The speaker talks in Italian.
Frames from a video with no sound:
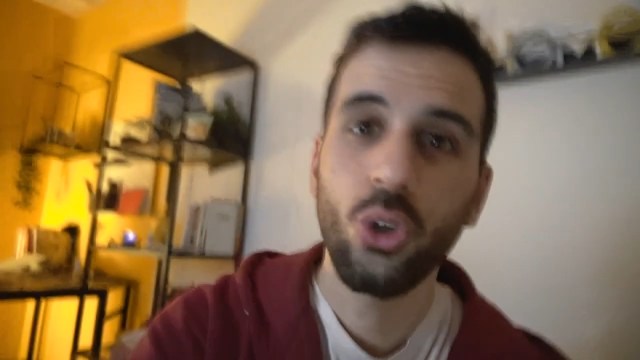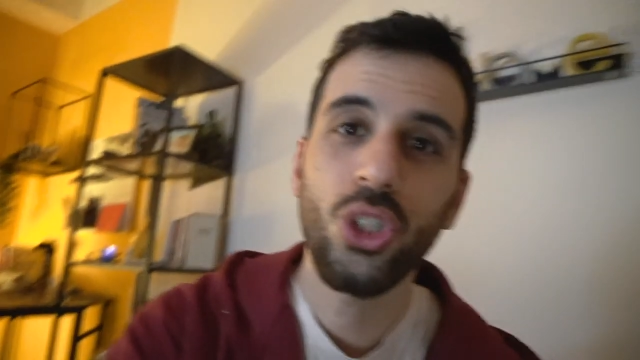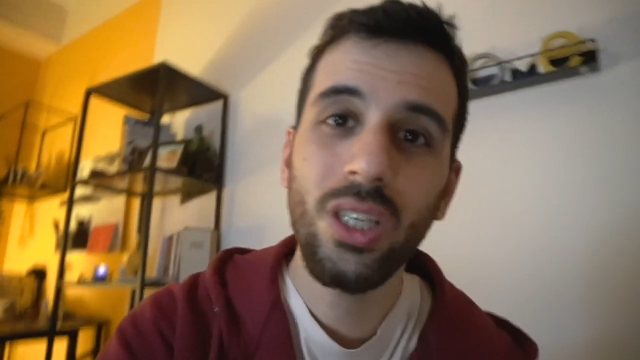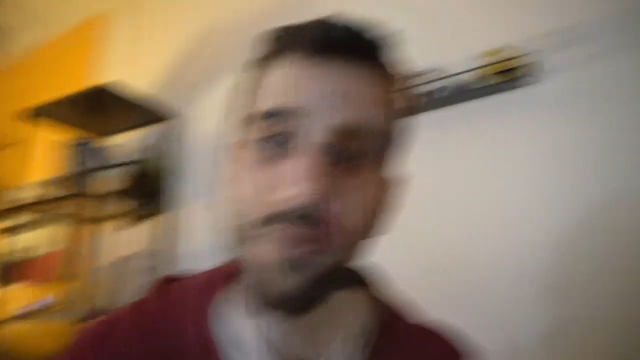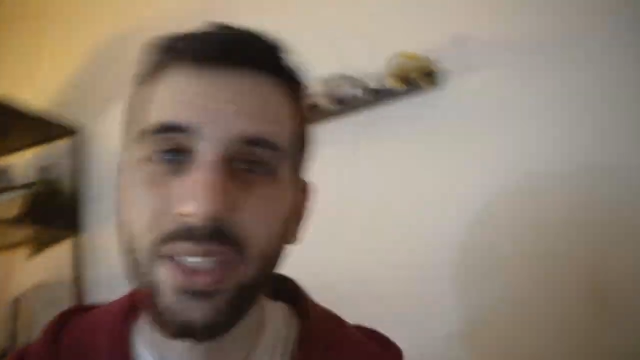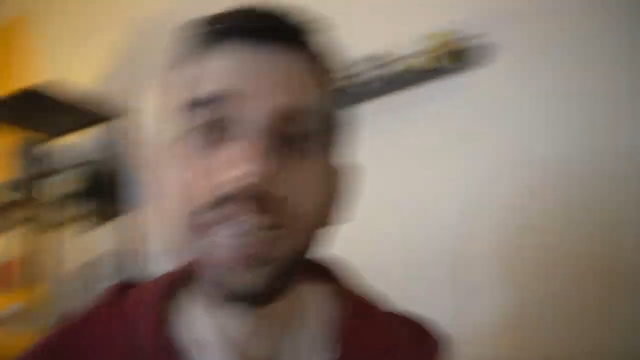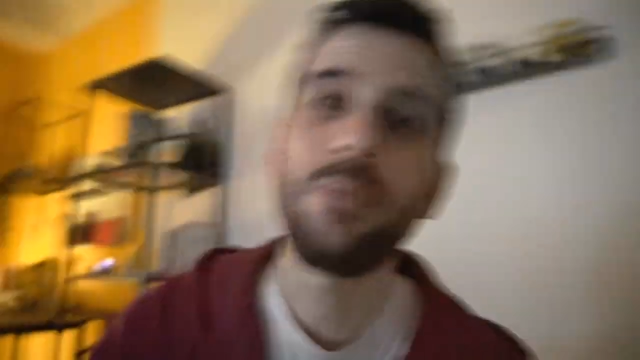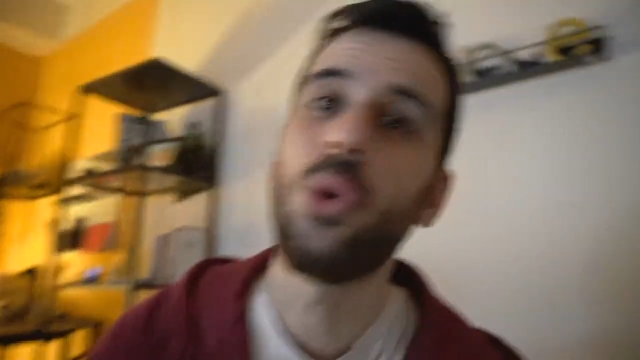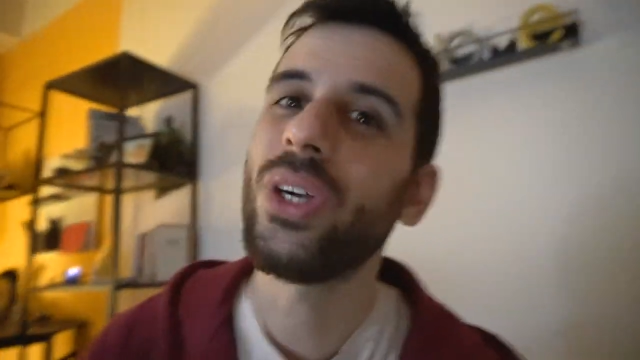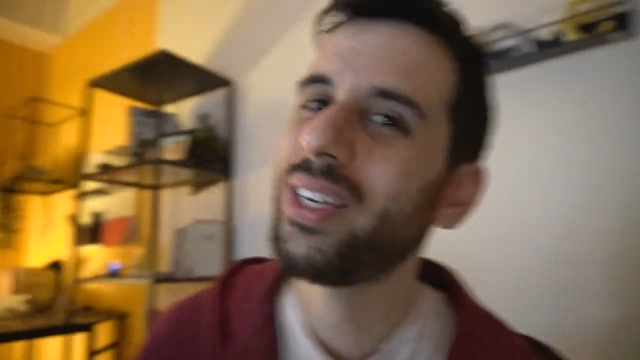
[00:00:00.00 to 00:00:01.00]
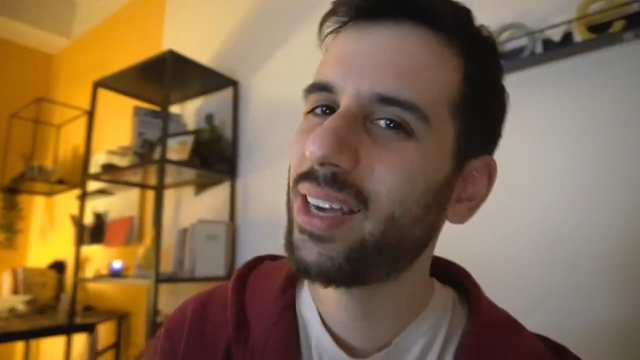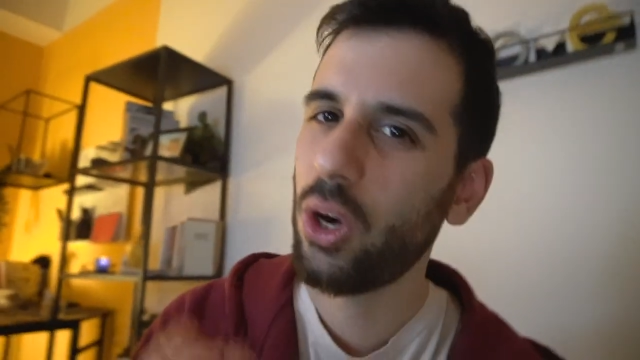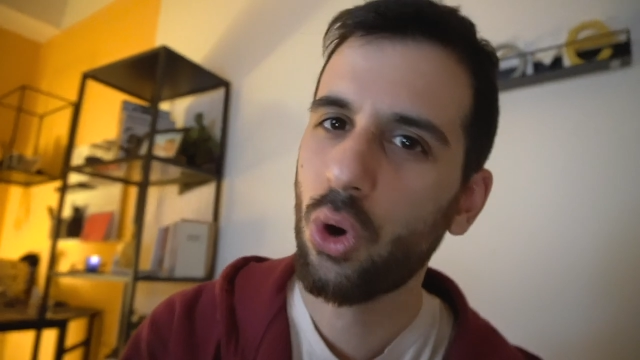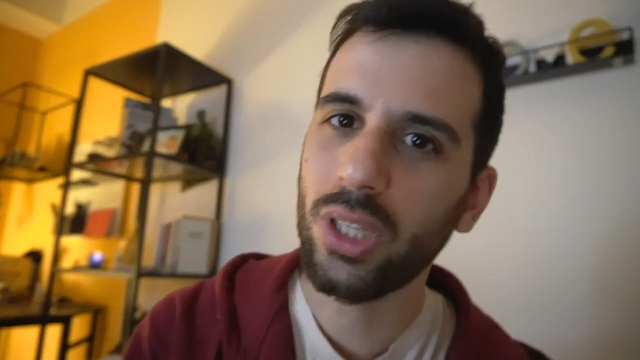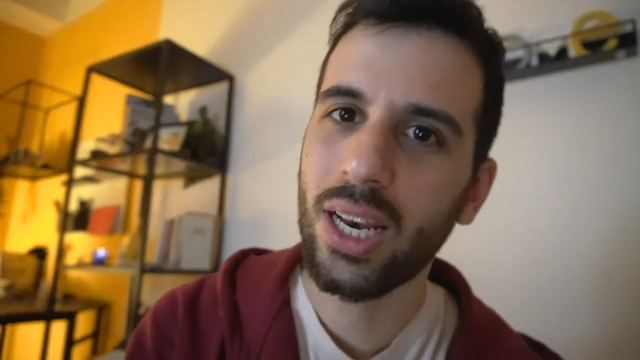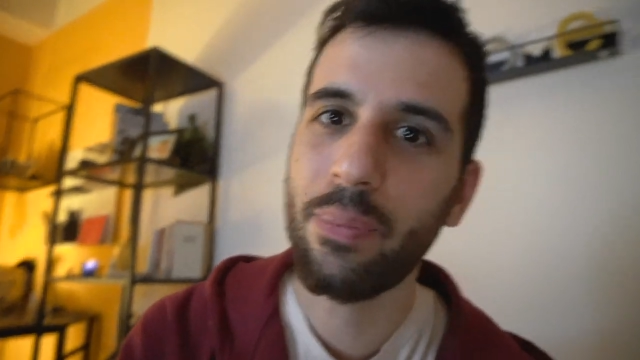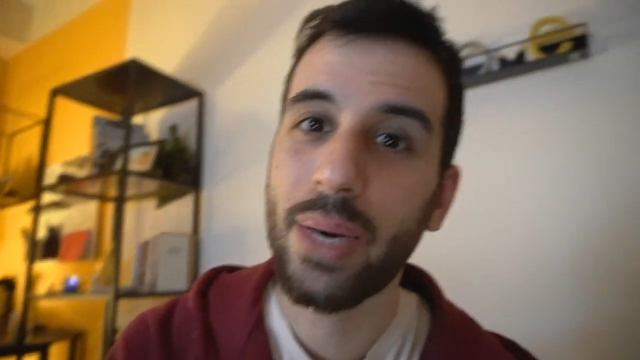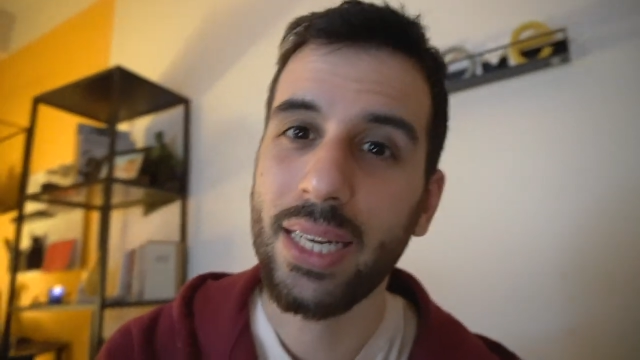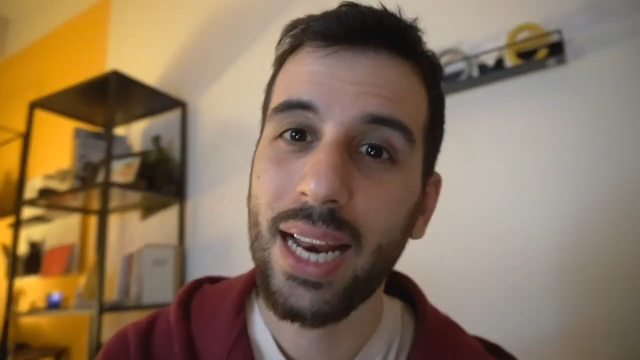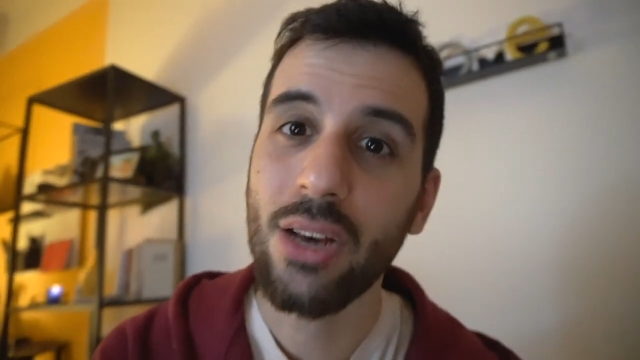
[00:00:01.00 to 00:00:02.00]
Così vedremo in che ordine
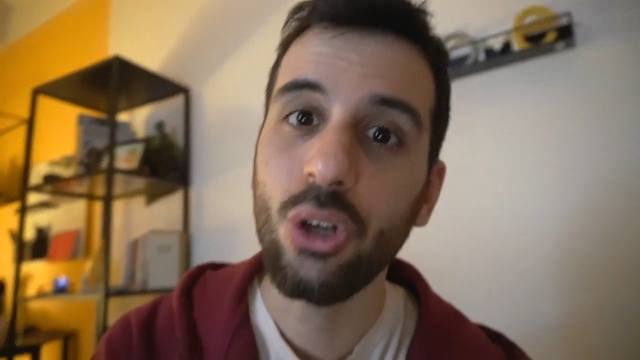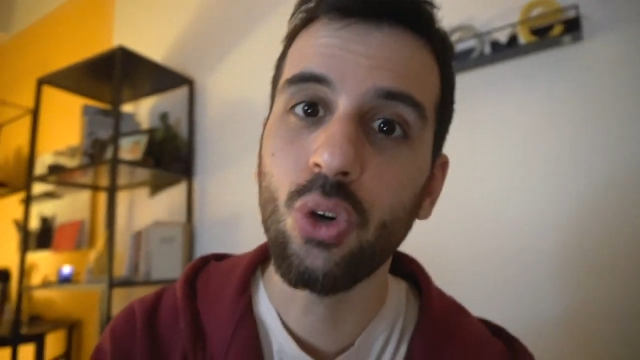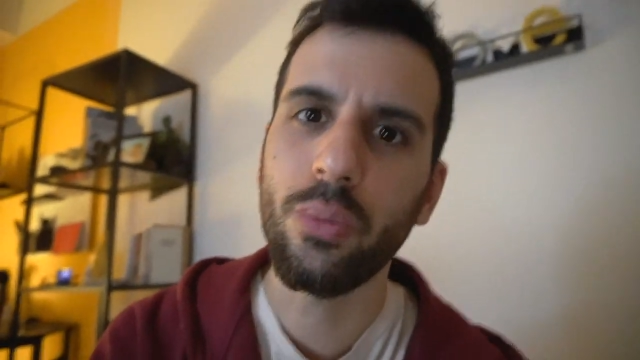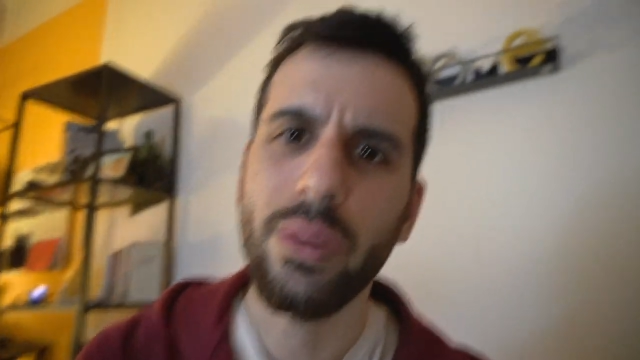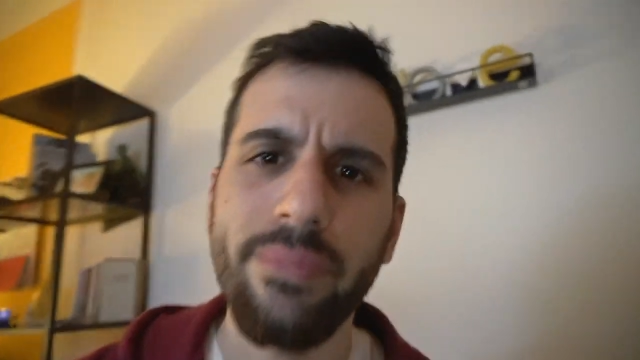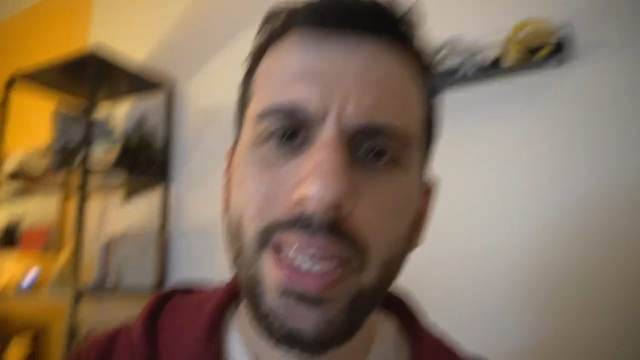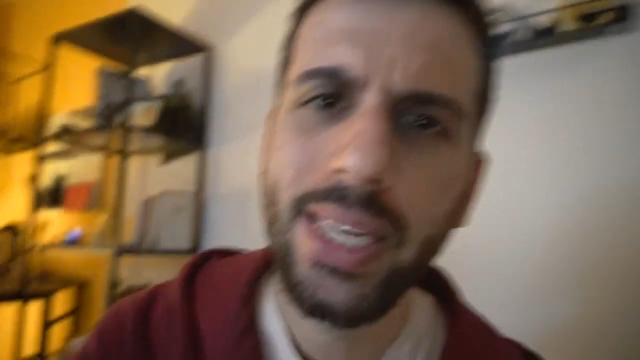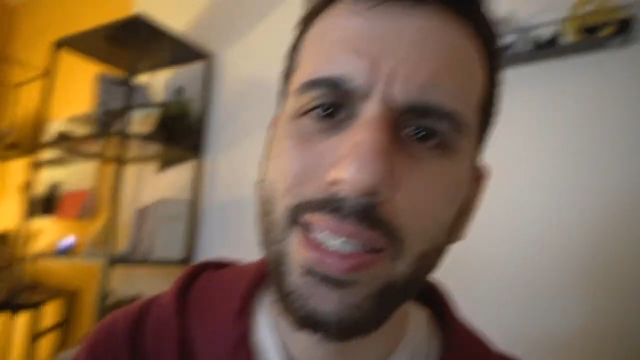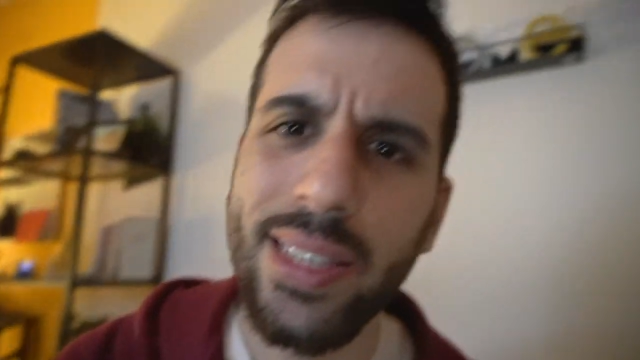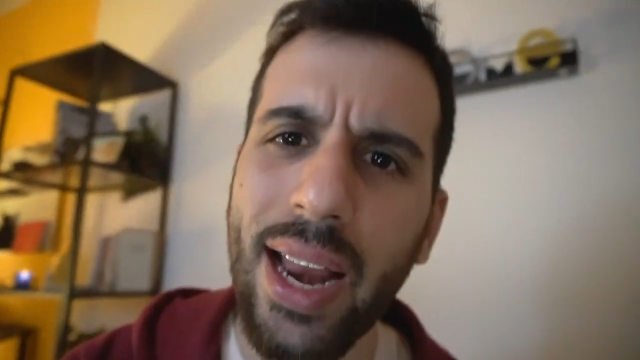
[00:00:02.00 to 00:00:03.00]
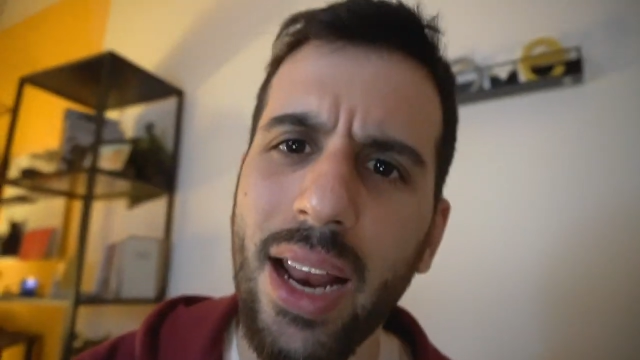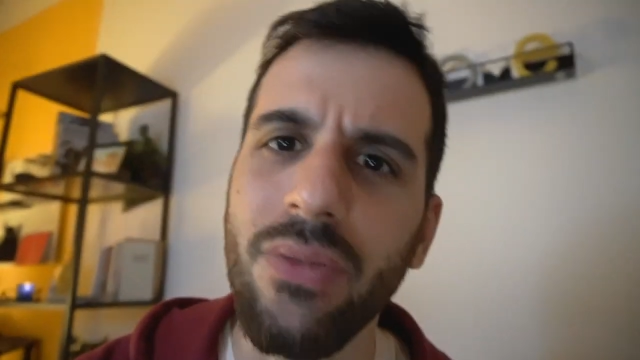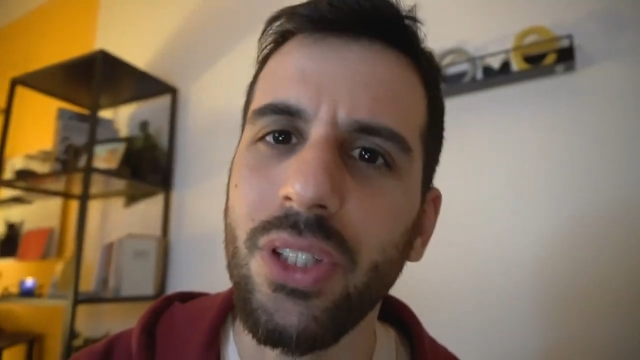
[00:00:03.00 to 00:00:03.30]
appariranno i nomi e chi sarà il